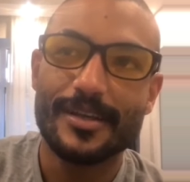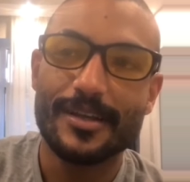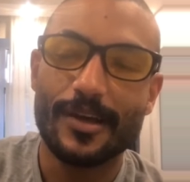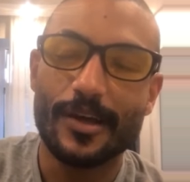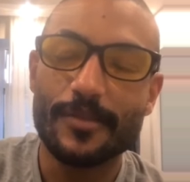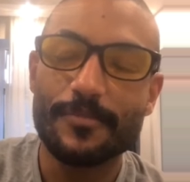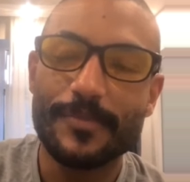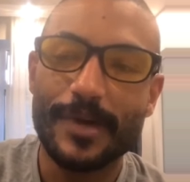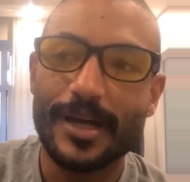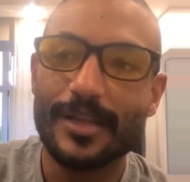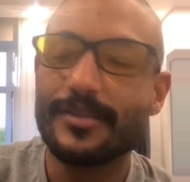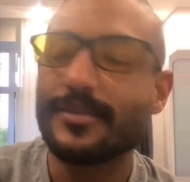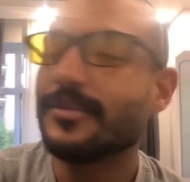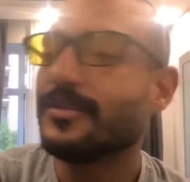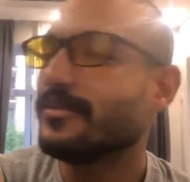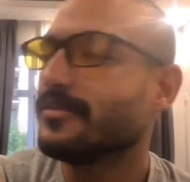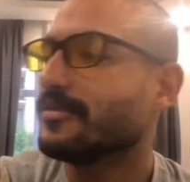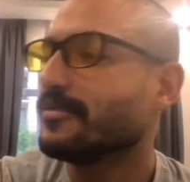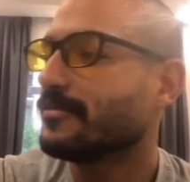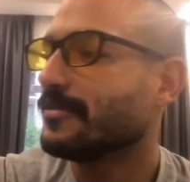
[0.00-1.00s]
الهضمي
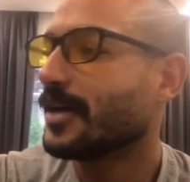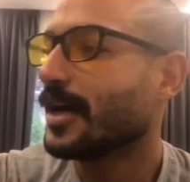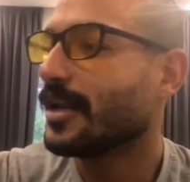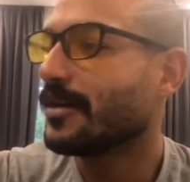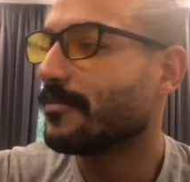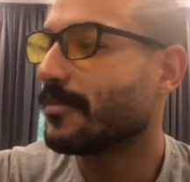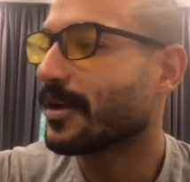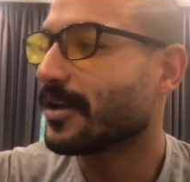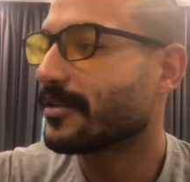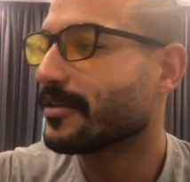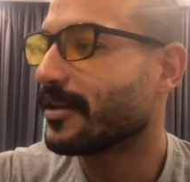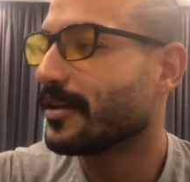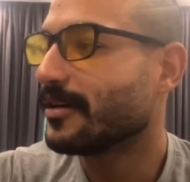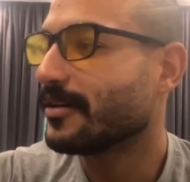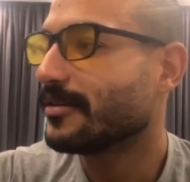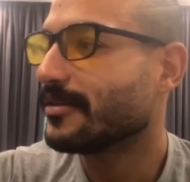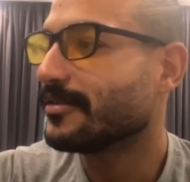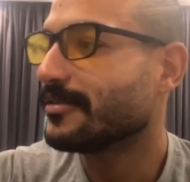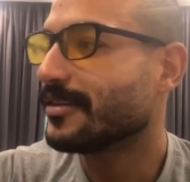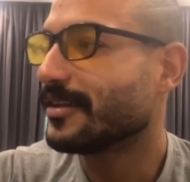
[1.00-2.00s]
عندي هل المرض
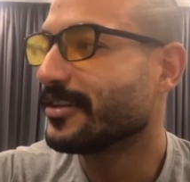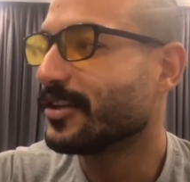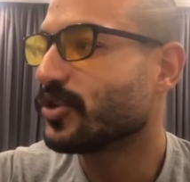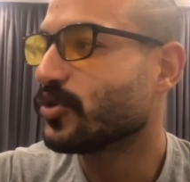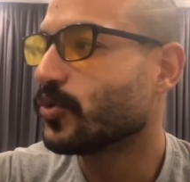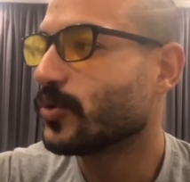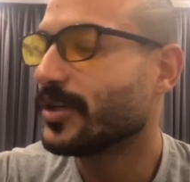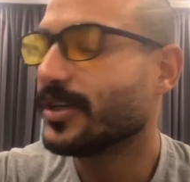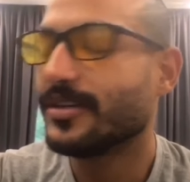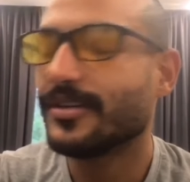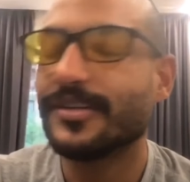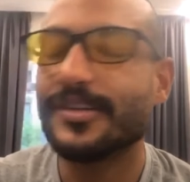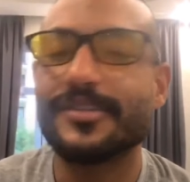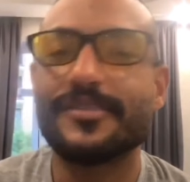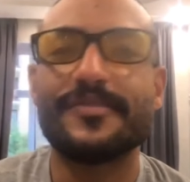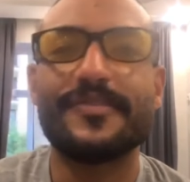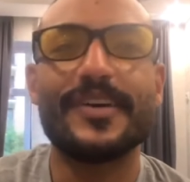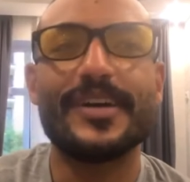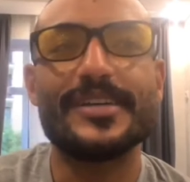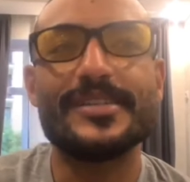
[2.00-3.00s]
ده نتيجته ايه
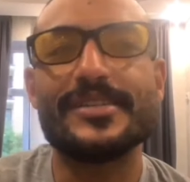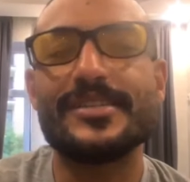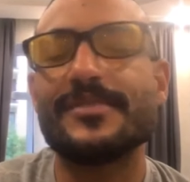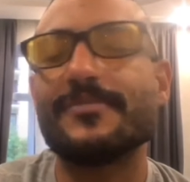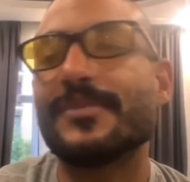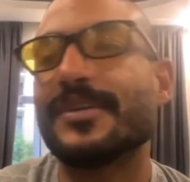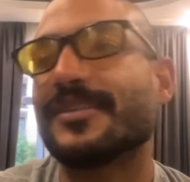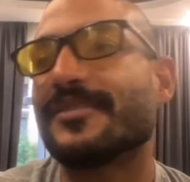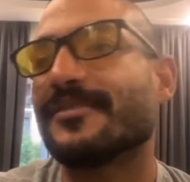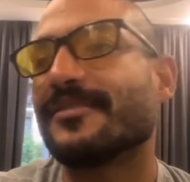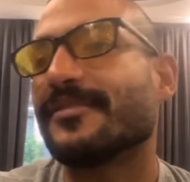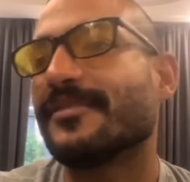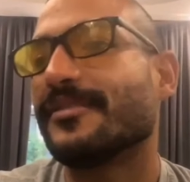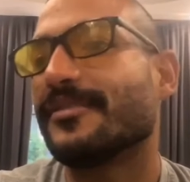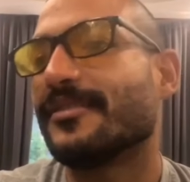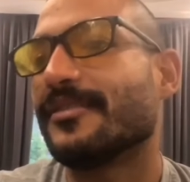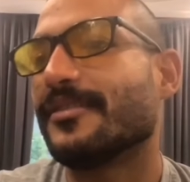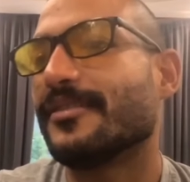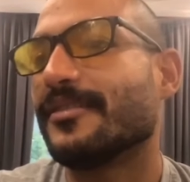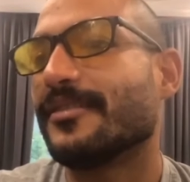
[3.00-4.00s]
ارتفاع انزيمات
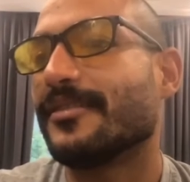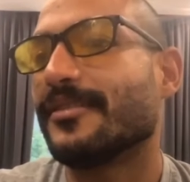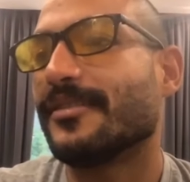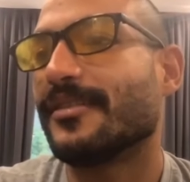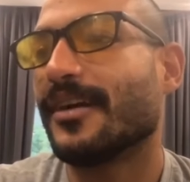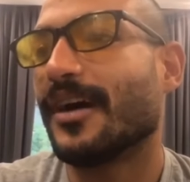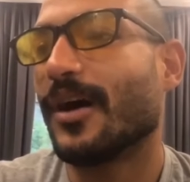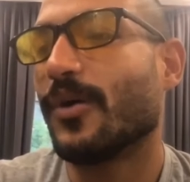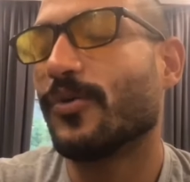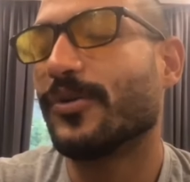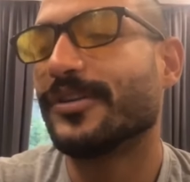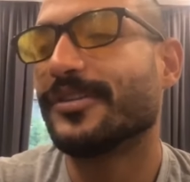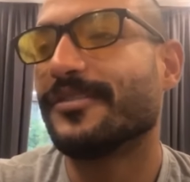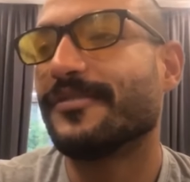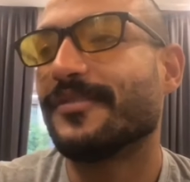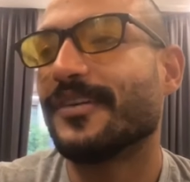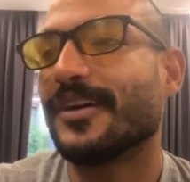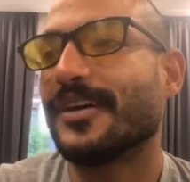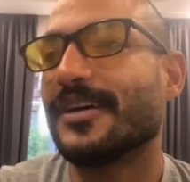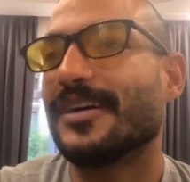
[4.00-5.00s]
او
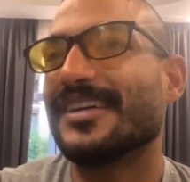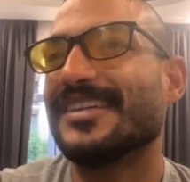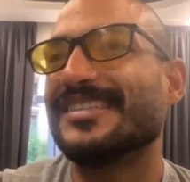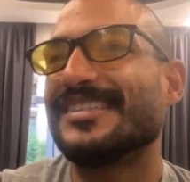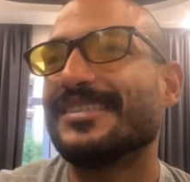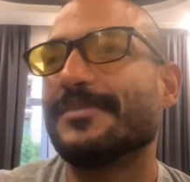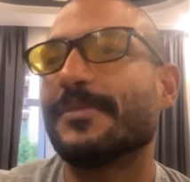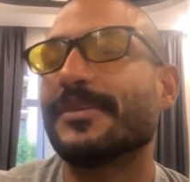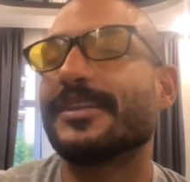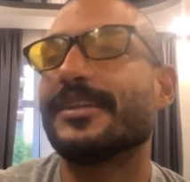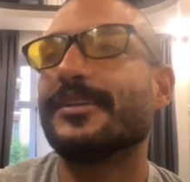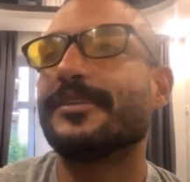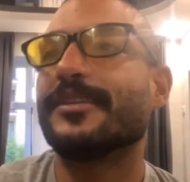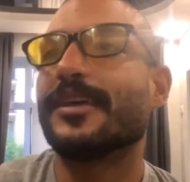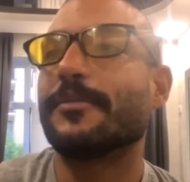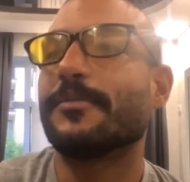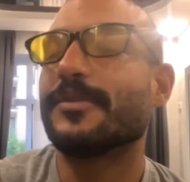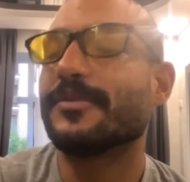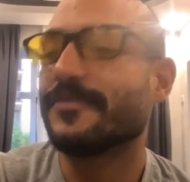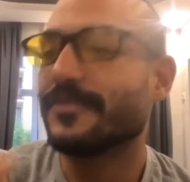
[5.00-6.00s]
ارتفاع انزيمات
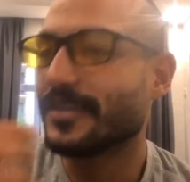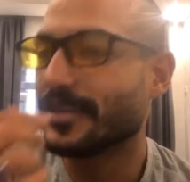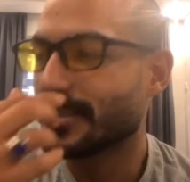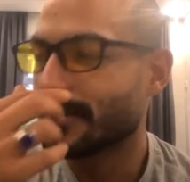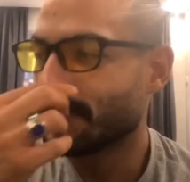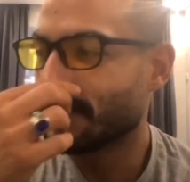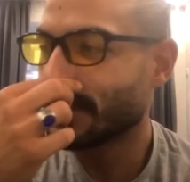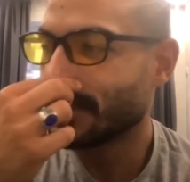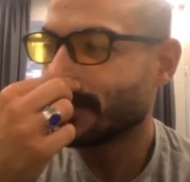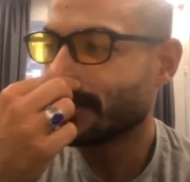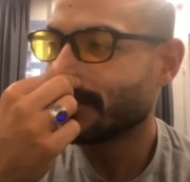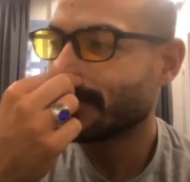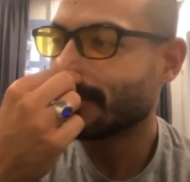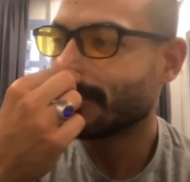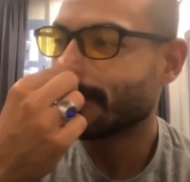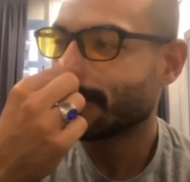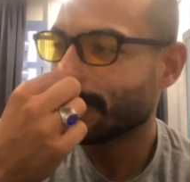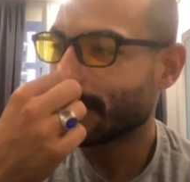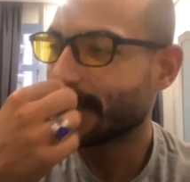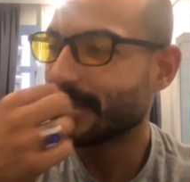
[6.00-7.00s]
الالتهابات في جسمي
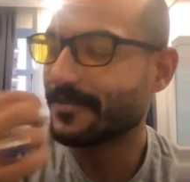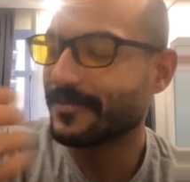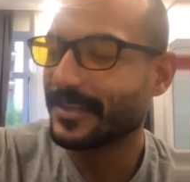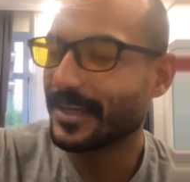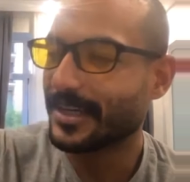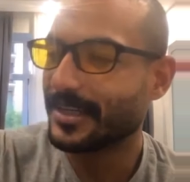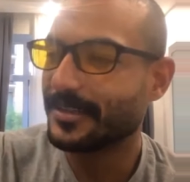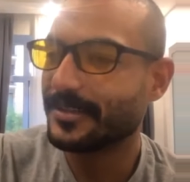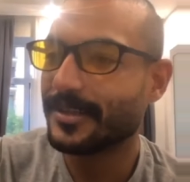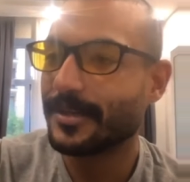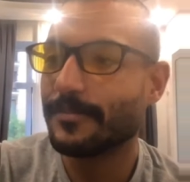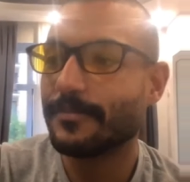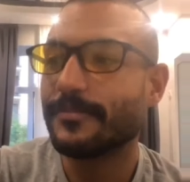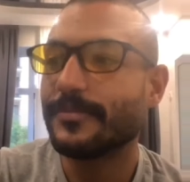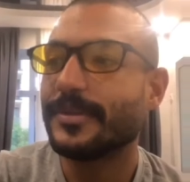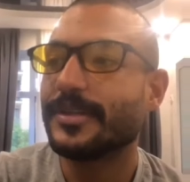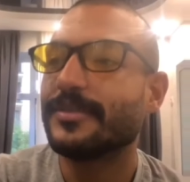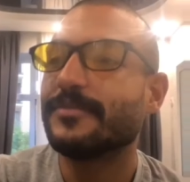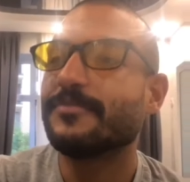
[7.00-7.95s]
بين فتحية الدم